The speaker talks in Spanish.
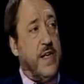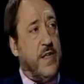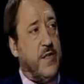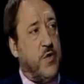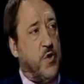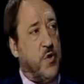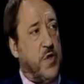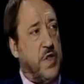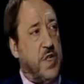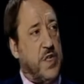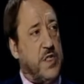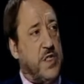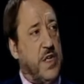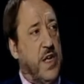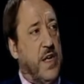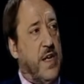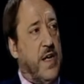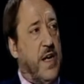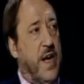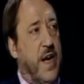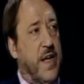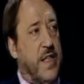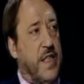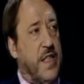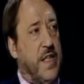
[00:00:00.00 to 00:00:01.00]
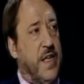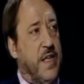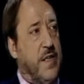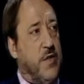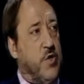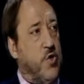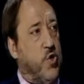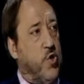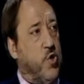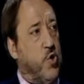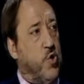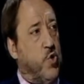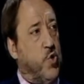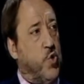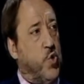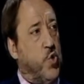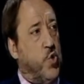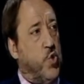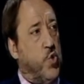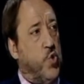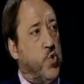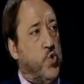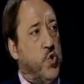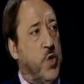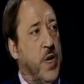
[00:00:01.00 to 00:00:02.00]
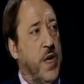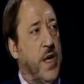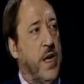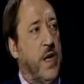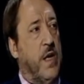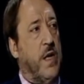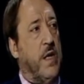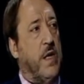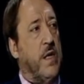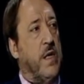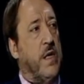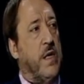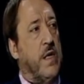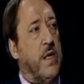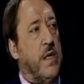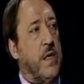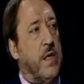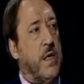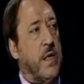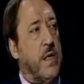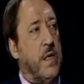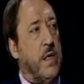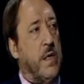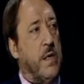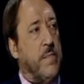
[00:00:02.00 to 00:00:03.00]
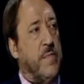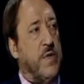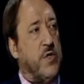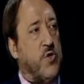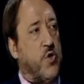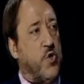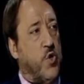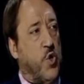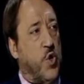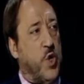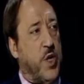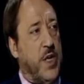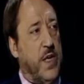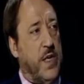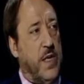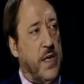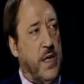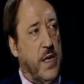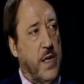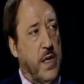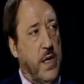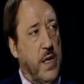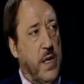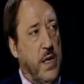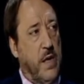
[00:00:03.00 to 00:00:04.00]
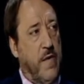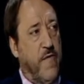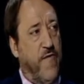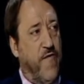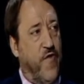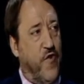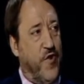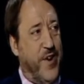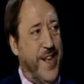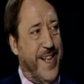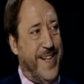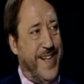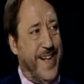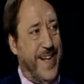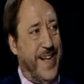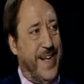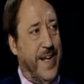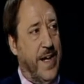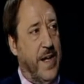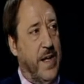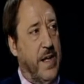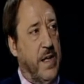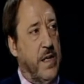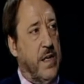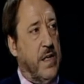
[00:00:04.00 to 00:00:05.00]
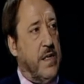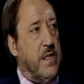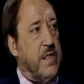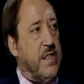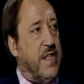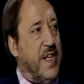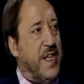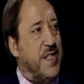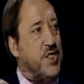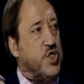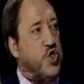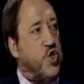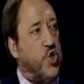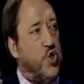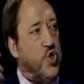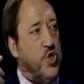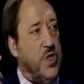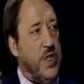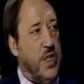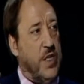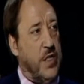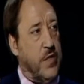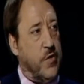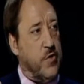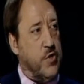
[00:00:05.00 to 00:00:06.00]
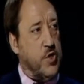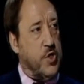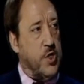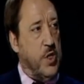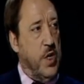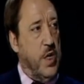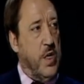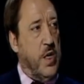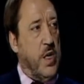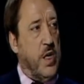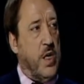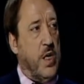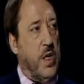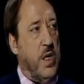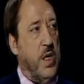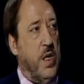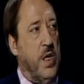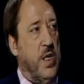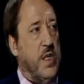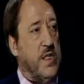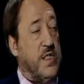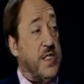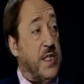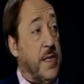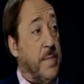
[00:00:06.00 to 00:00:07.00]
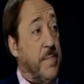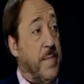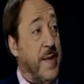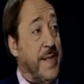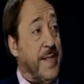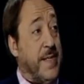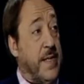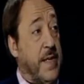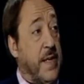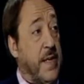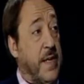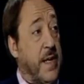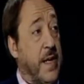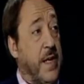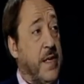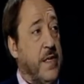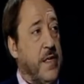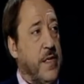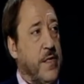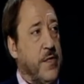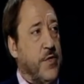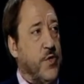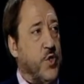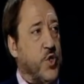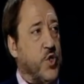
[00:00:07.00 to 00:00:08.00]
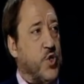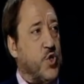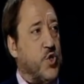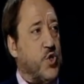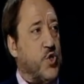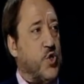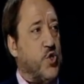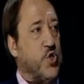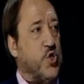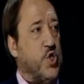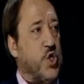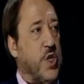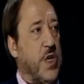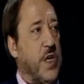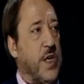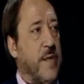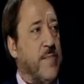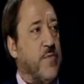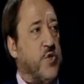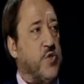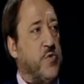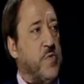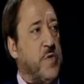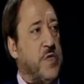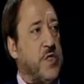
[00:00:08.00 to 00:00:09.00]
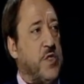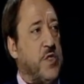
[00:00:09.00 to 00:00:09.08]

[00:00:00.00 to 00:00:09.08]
Entonces, haciendo una eh, metodología fonética de sonidos y semántica, nosotros hemos